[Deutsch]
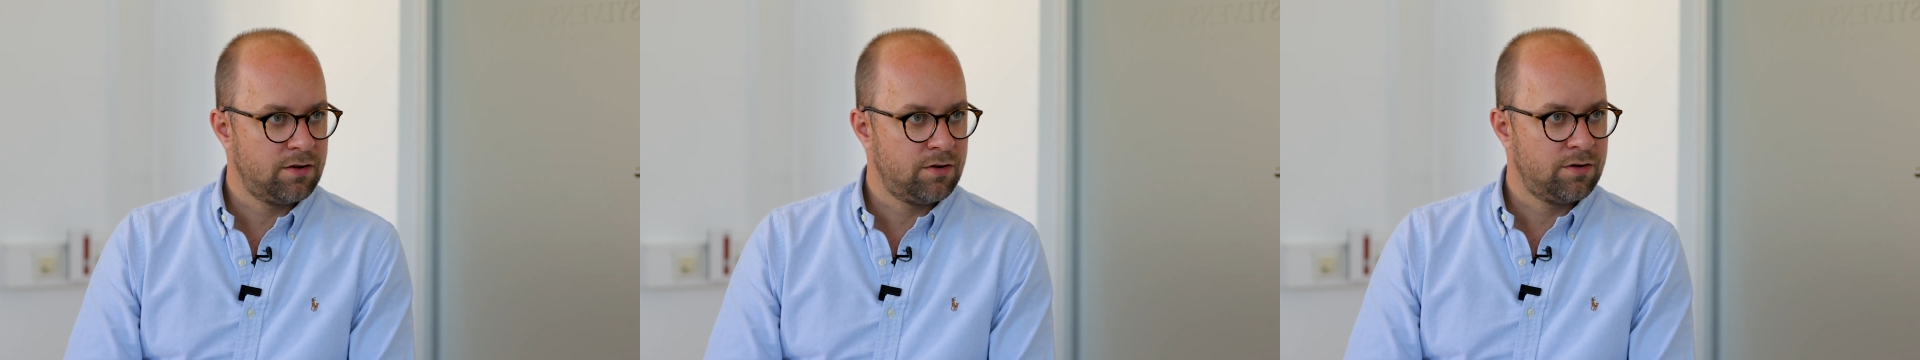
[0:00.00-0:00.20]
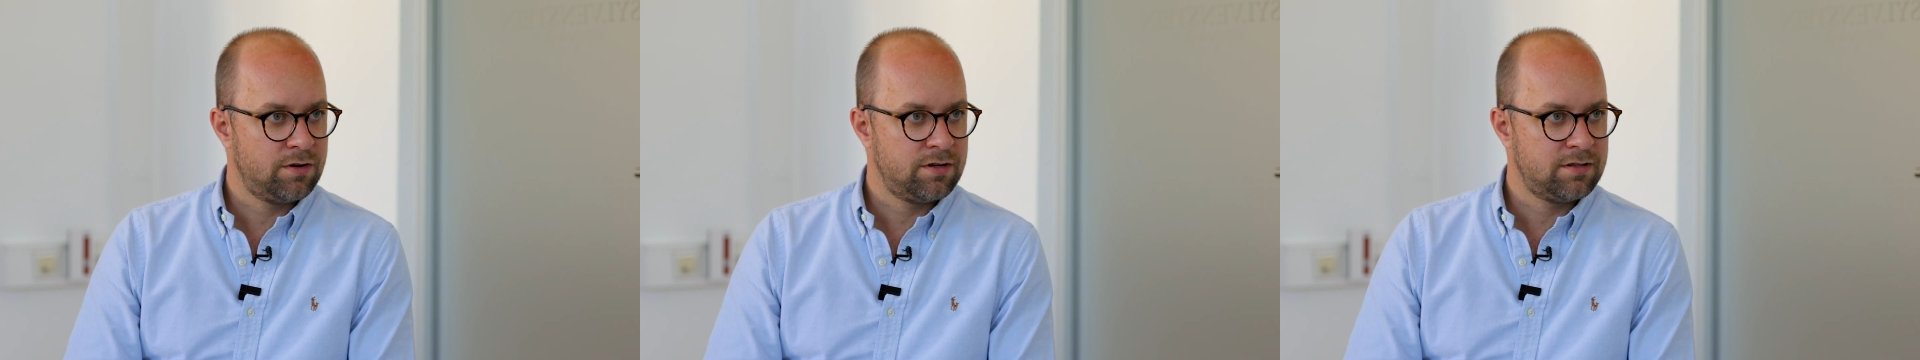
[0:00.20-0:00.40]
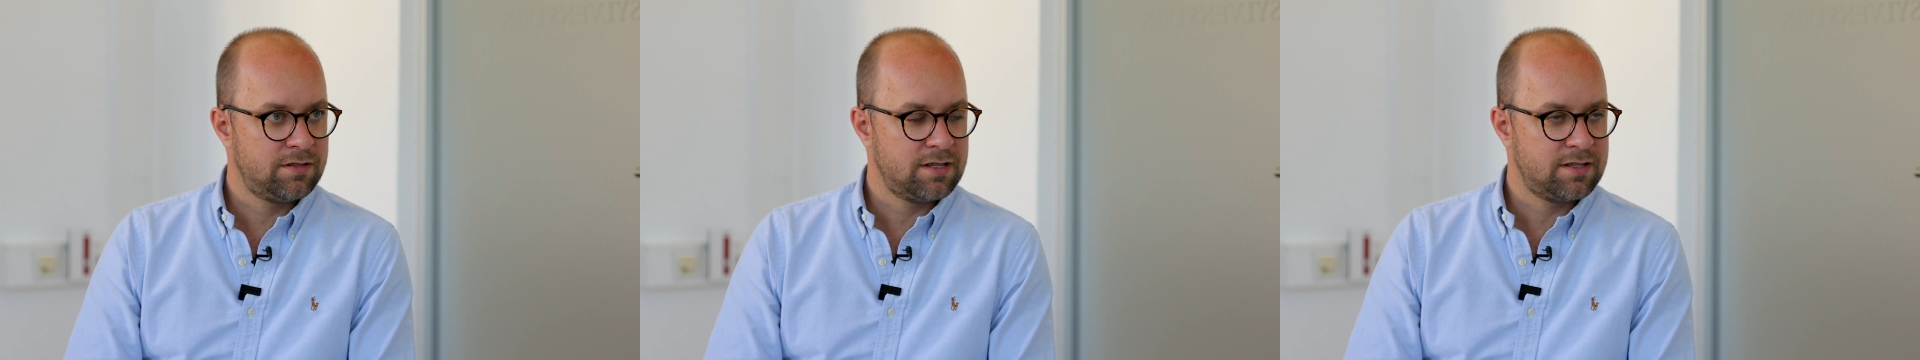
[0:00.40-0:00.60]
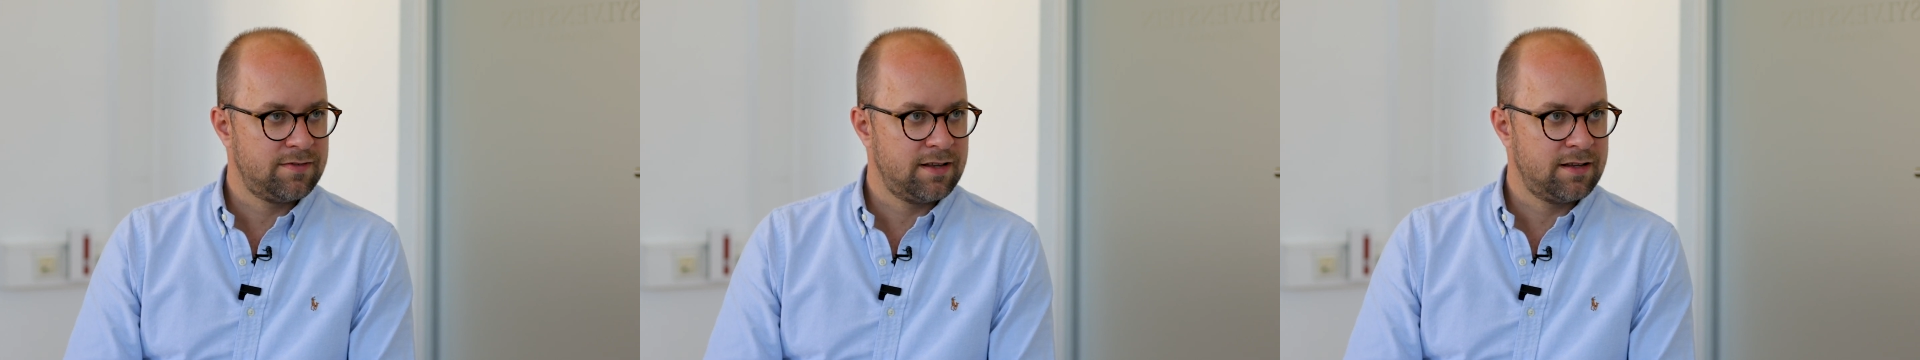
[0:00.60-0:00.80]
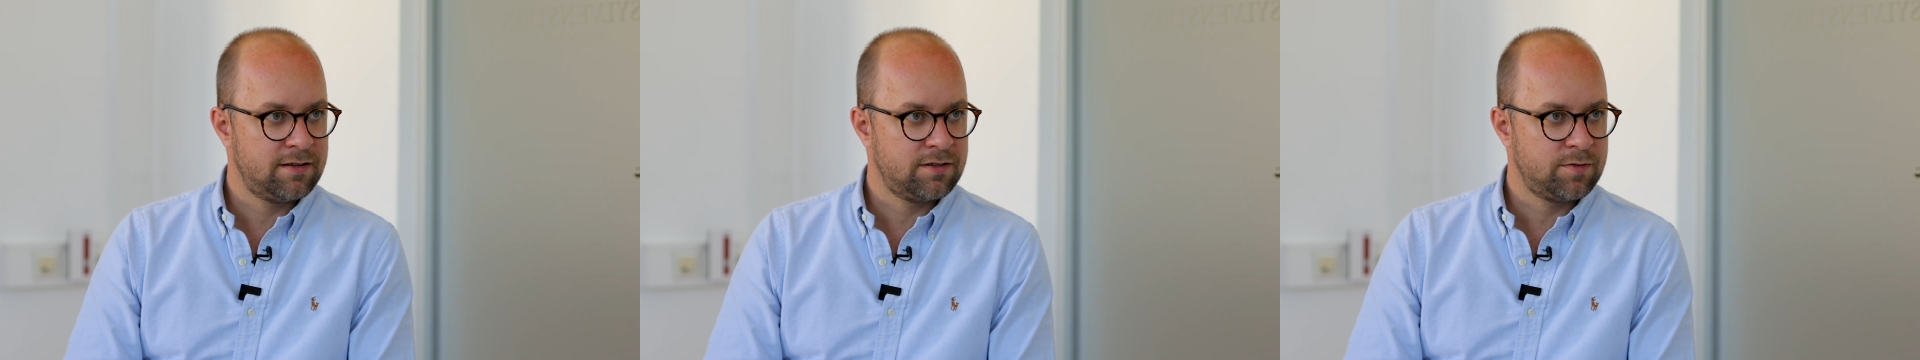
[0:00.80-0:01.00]
und
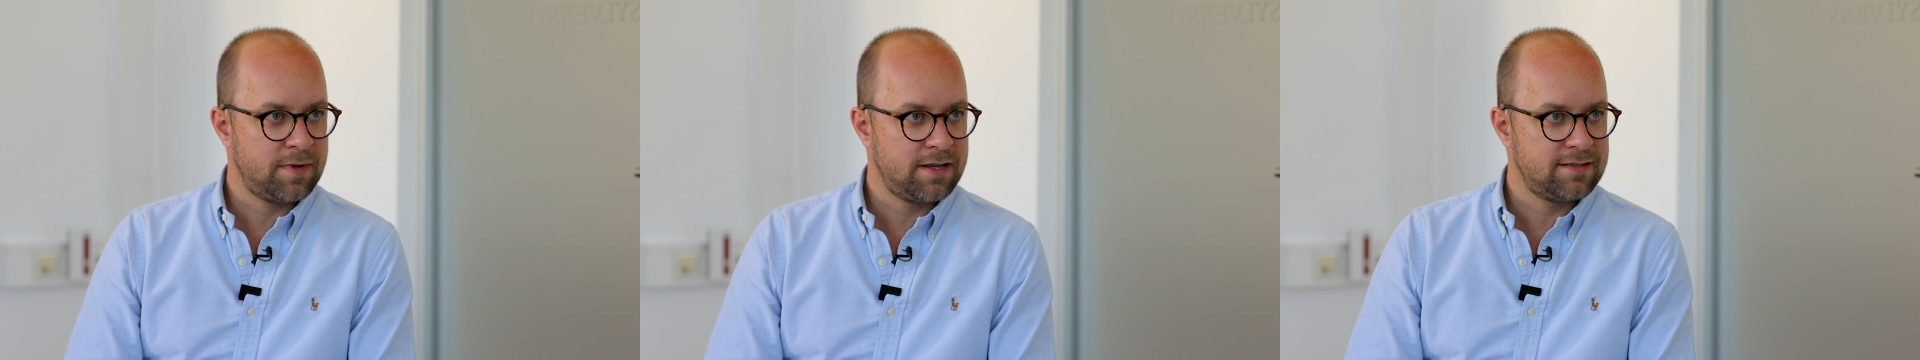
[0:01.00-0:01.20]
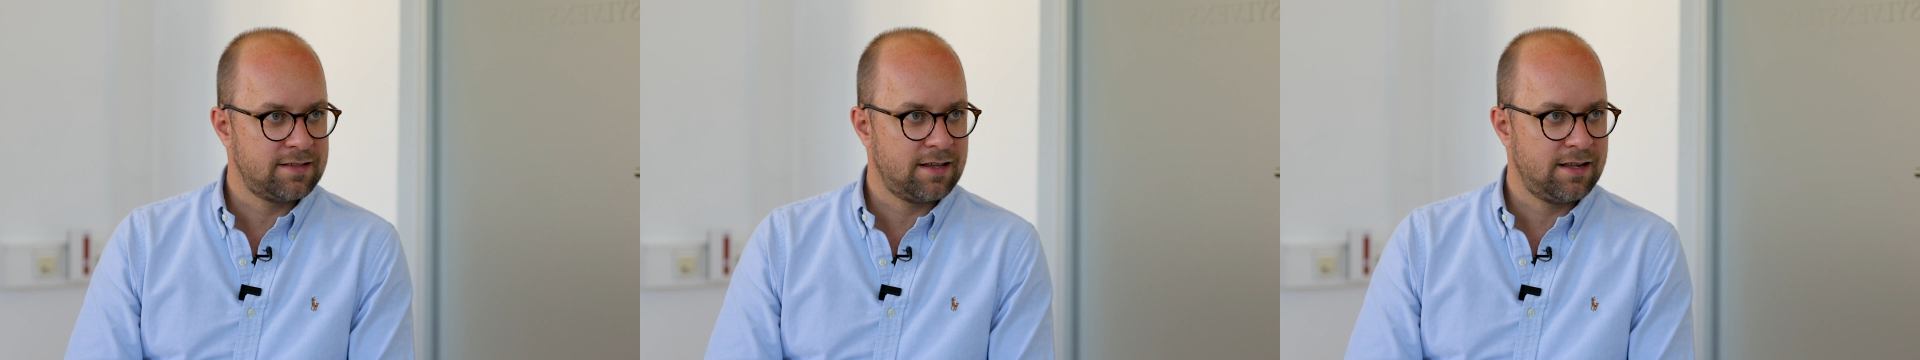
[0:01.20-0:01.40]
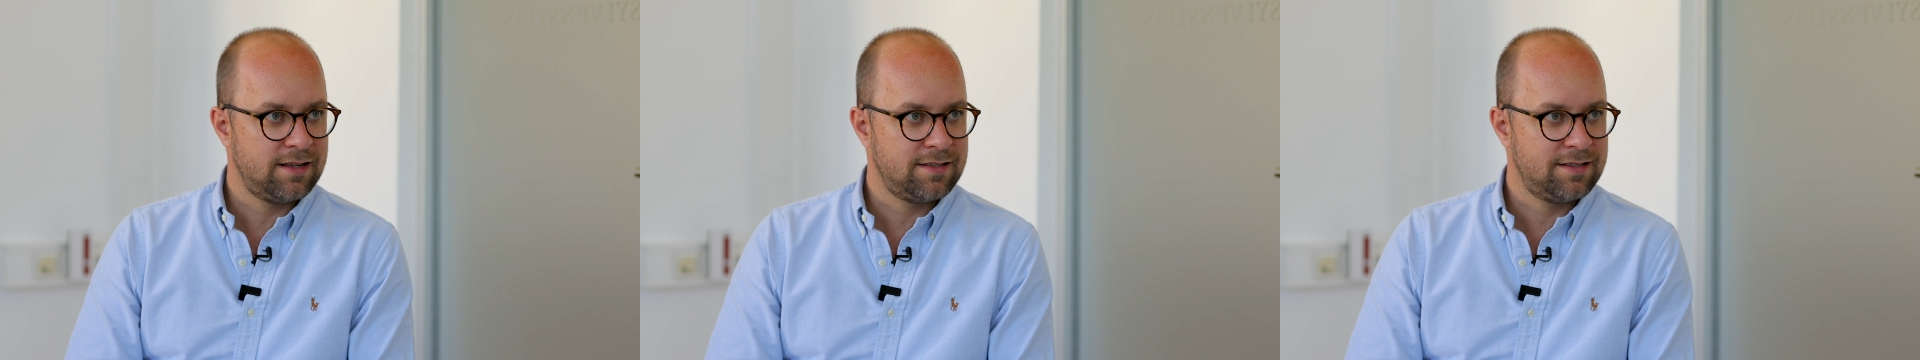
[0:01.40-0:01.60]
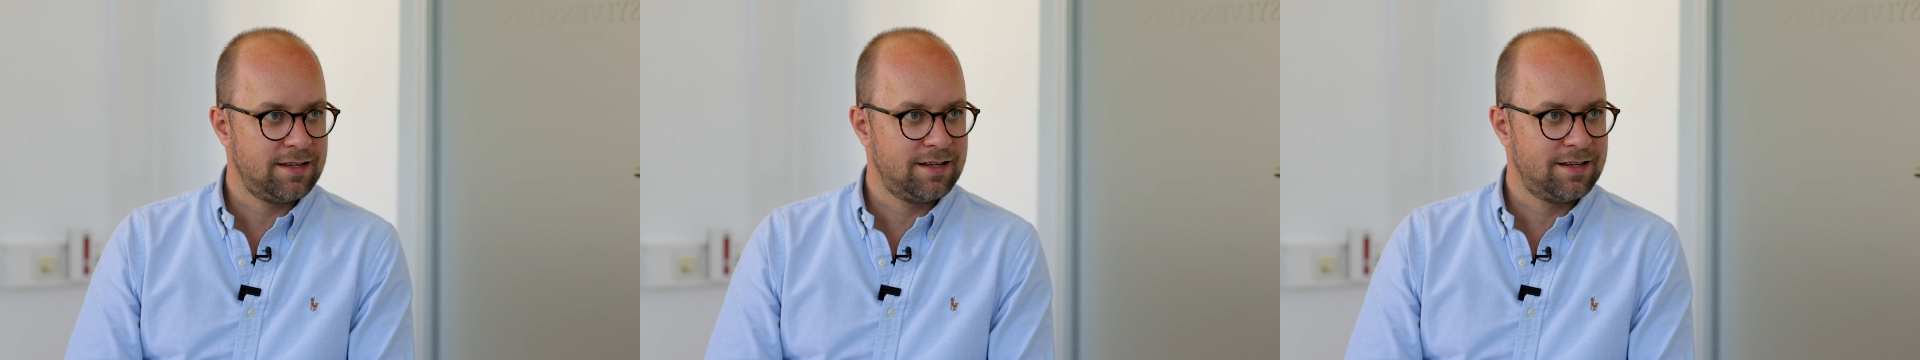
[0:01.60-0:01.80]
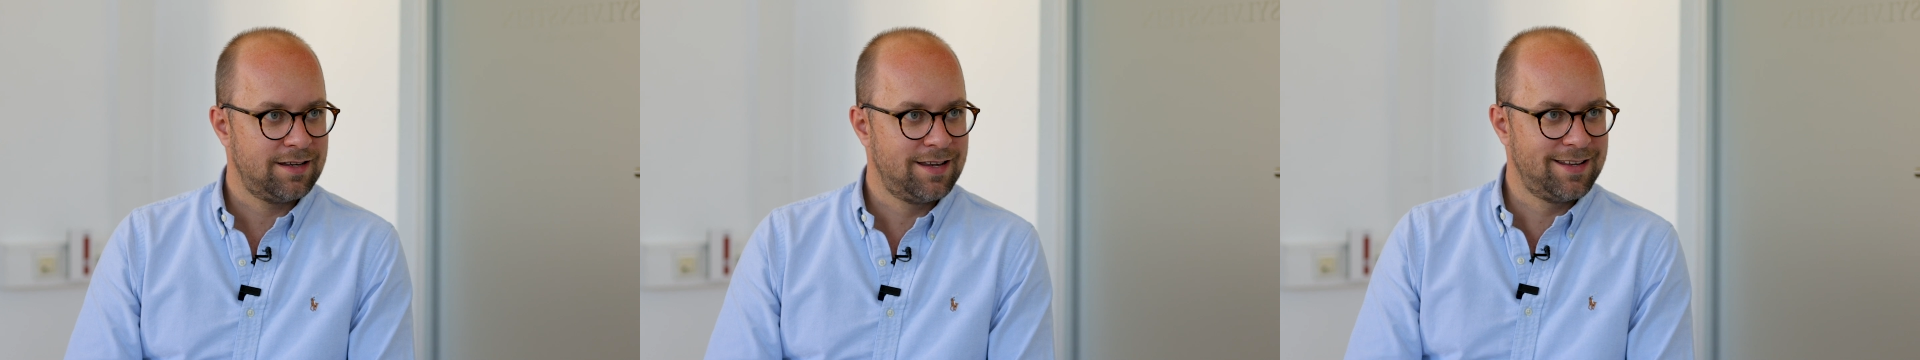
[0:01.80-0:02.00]
deswegen schmeiße ich halt
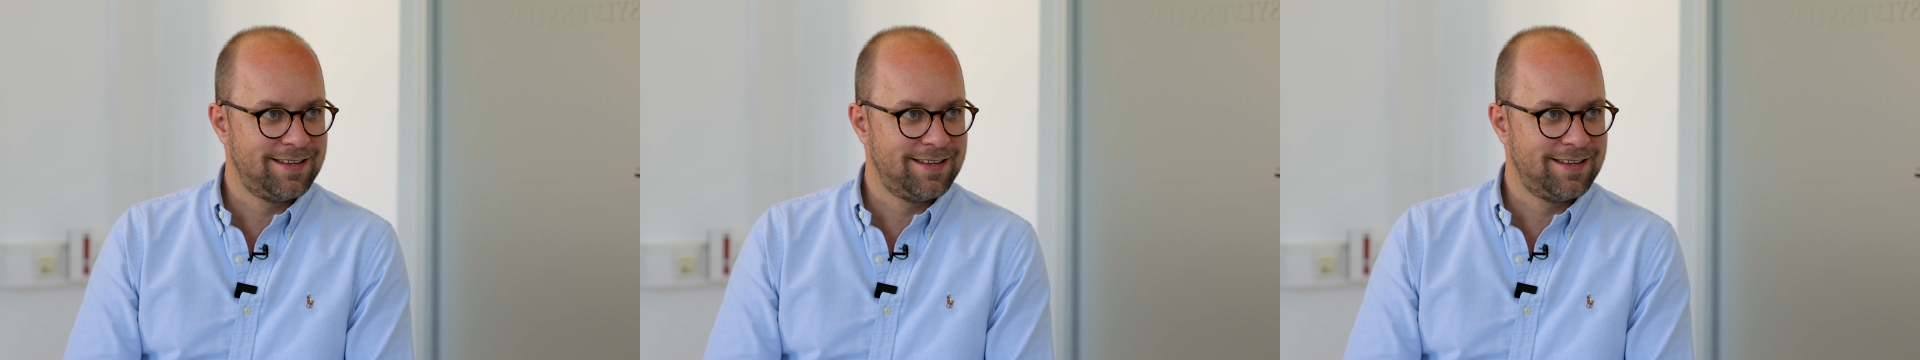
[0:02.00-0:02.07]
den